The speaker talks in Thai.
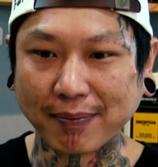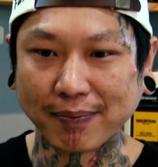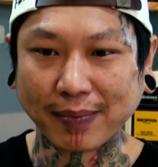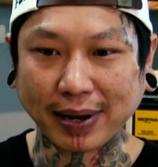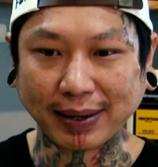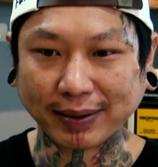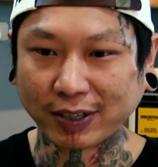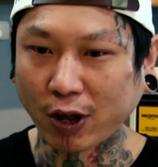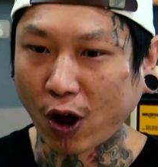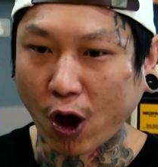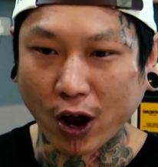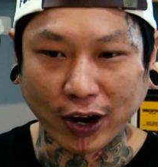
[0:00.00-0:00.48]

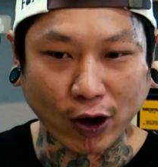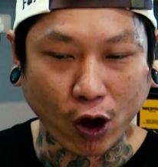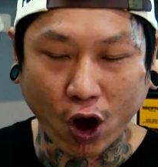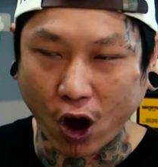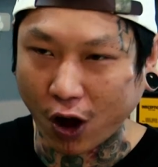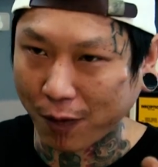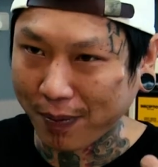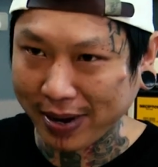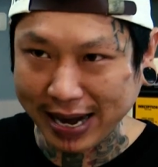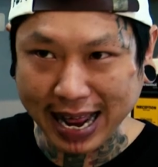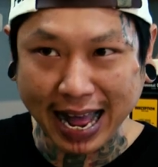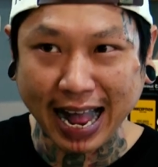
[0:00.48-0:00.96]
มันถอดอ
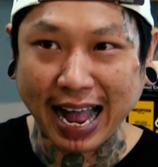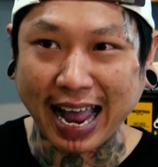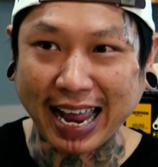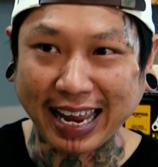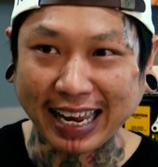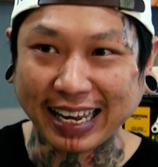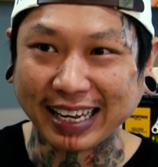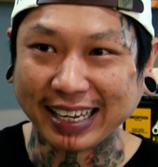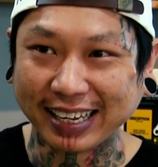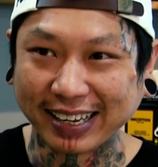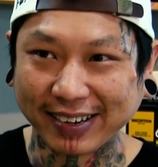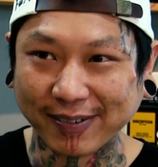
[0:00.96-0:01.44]
อกไม่ได้
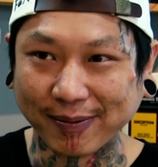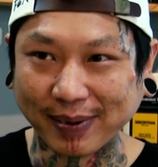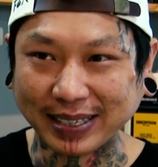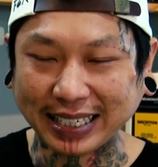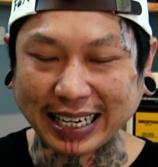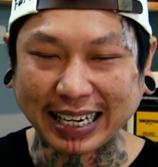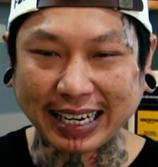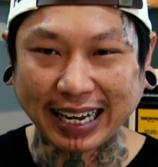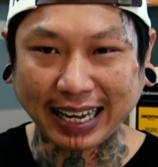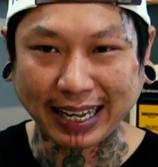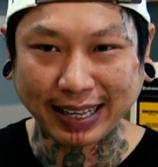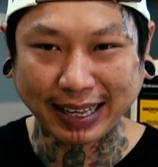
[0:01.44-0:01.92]
มัน
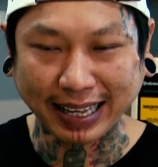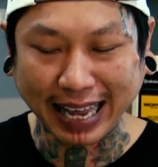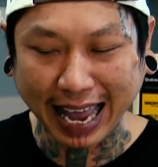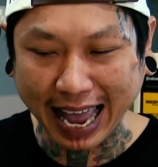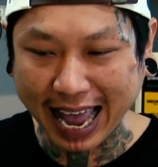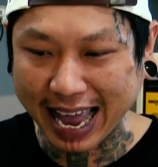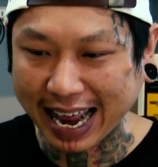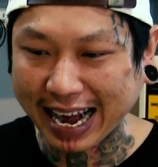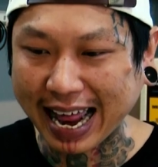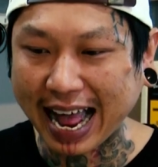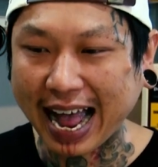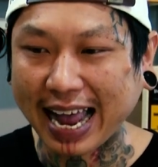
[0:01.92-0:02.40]
จะ
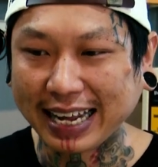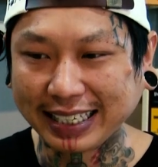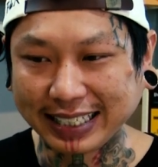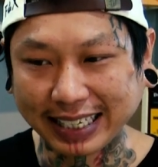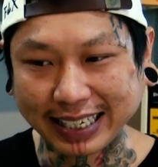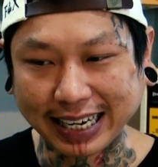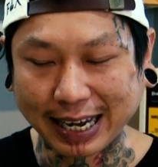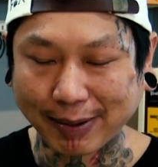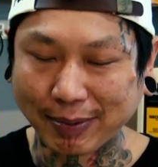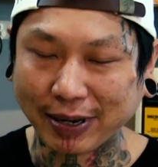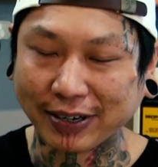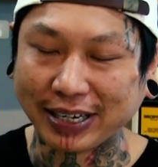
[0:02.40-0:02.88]
แก้ได้จ
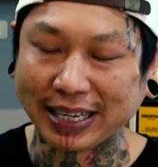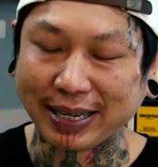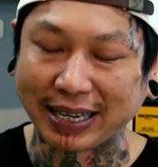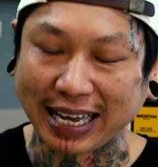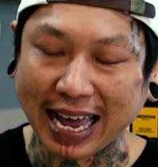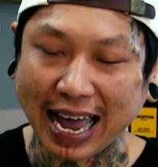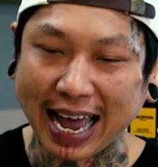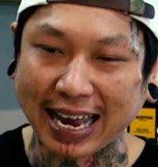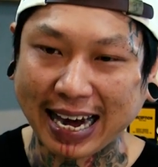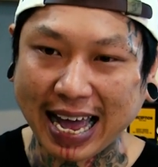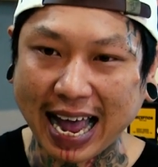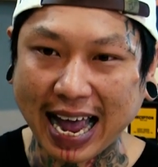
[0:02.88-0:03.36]
ริงครับเดี๋ยวนี้
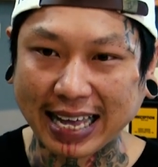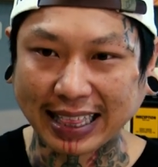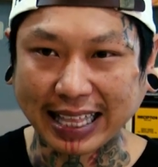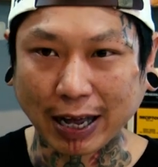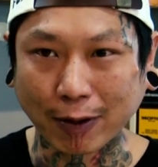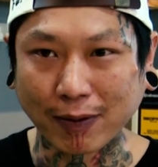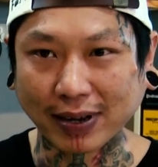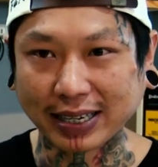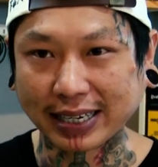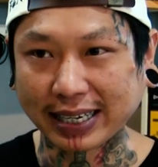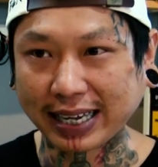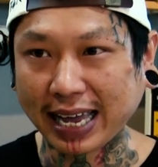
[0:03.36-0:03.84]
แก้ได้แต่
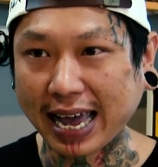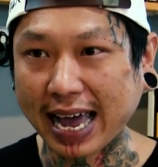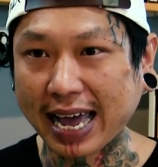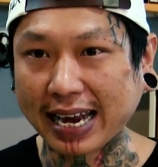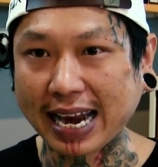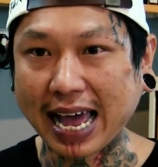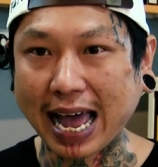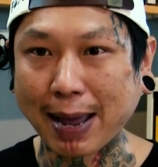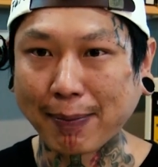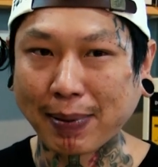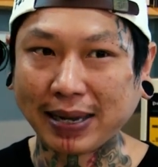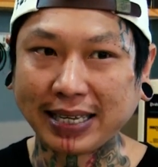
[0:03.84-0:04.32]
กว่าจะแก้
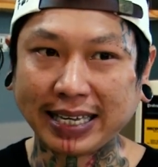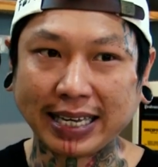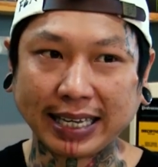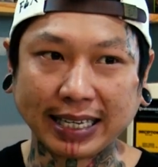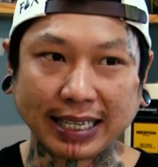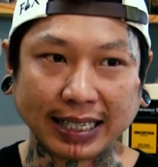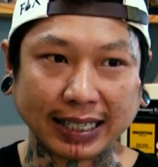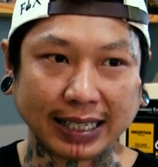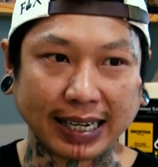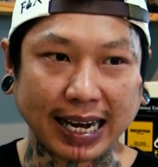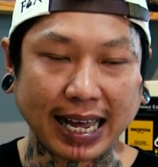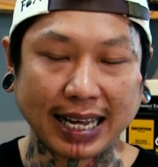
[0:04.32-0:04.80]
ได้ไปยิง
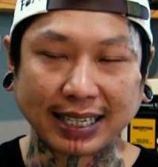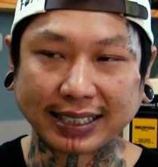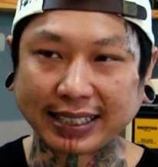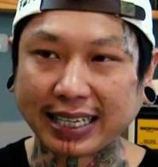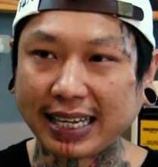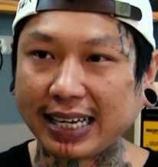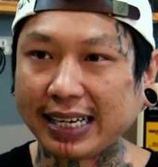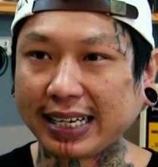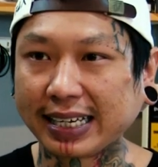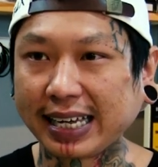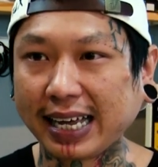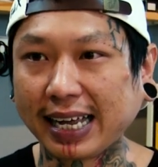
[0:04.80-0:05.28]
เลเซ
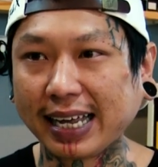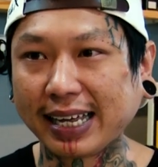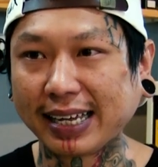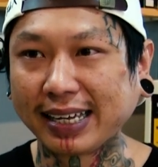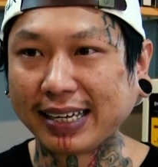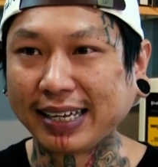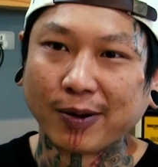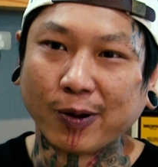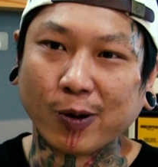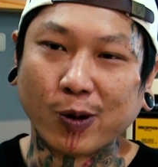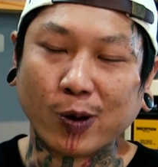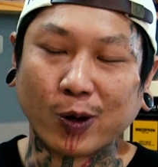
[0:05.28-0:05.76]
อร์เงี้ย
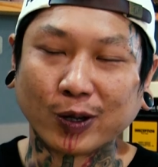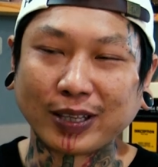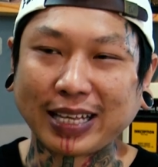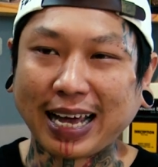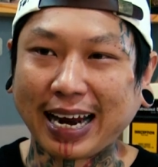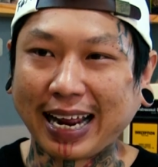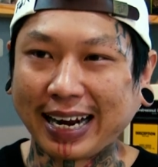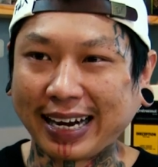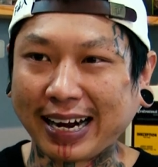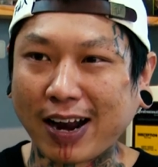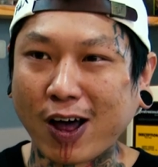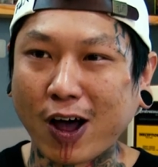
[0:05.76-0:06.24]
โอ้โหแต่
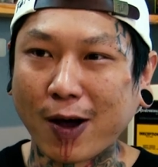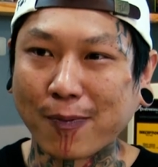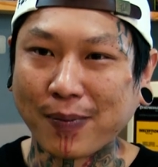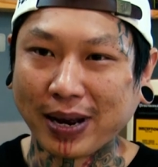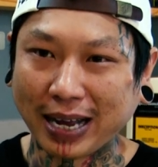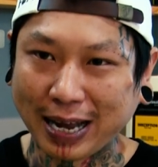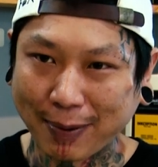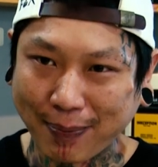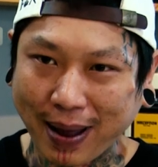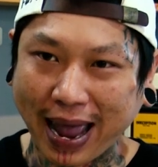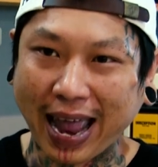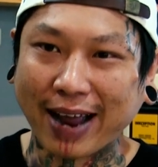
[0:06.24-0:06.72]
ละรอบมั
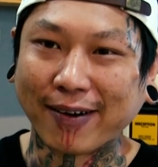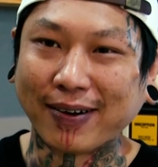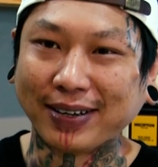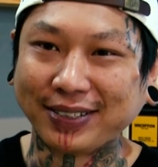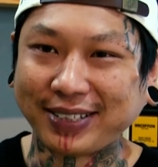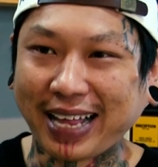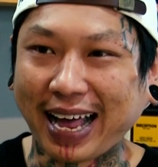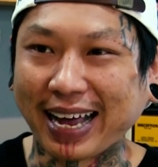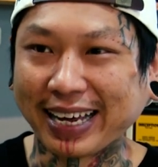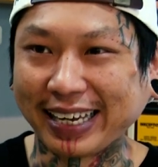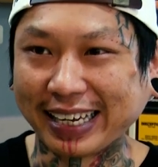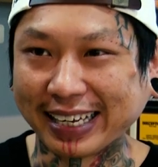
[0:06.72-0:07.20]
นก็แพงกว่า
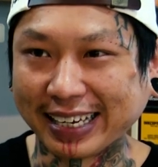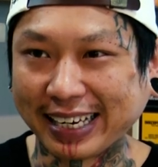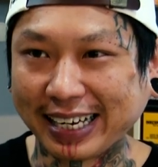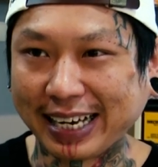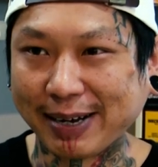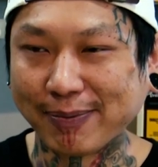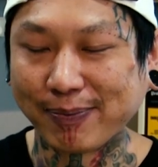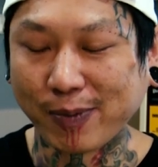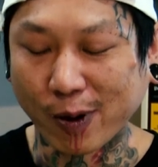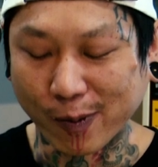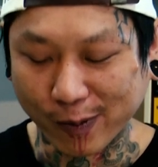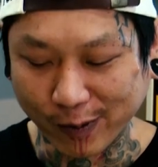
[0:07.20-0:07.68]
สักอีกนะ
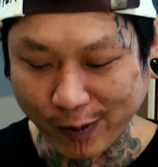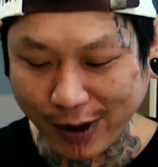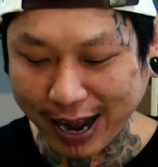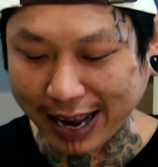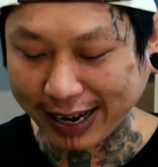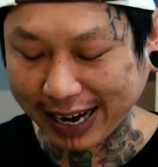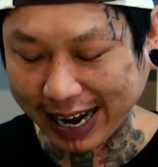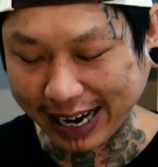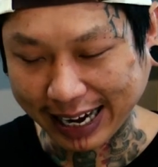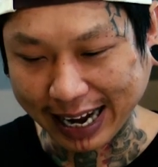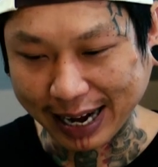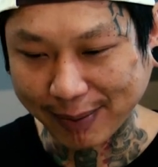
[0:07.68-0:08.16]
ครับผมว่า
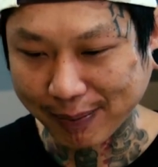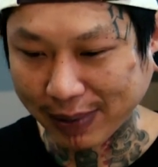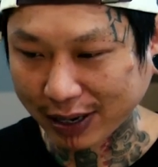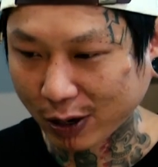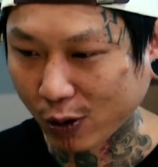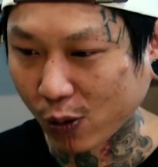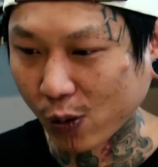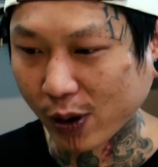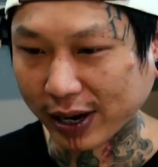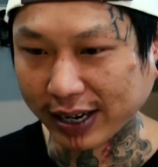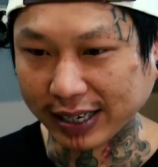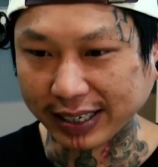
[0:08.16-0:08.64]
ดังนั้นมัน
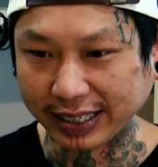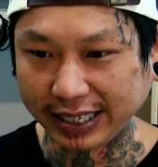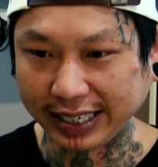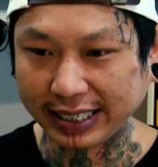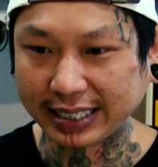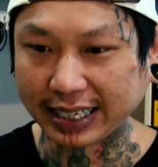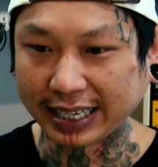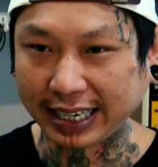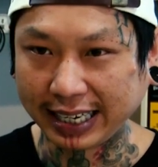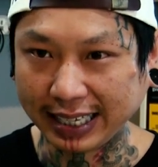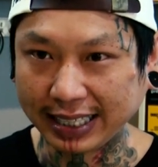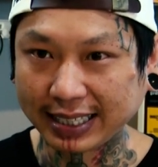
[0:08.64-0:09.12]
ควรที่
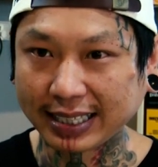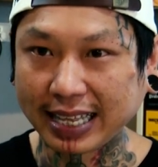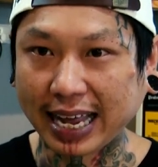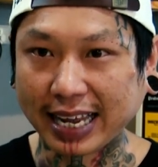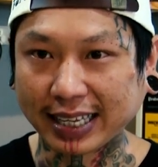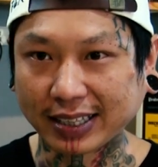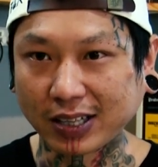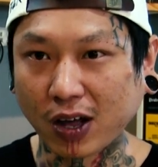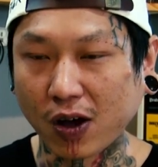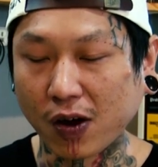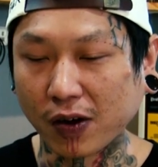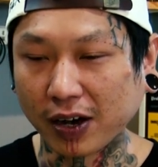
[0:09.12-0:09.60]
จะคิดไต่
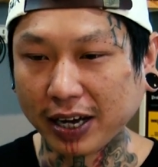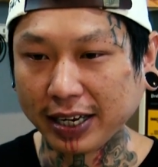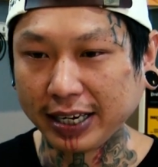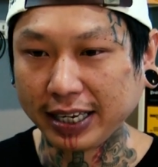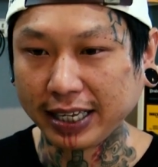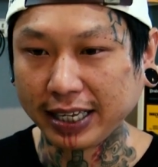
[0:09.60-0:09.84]
ตองให้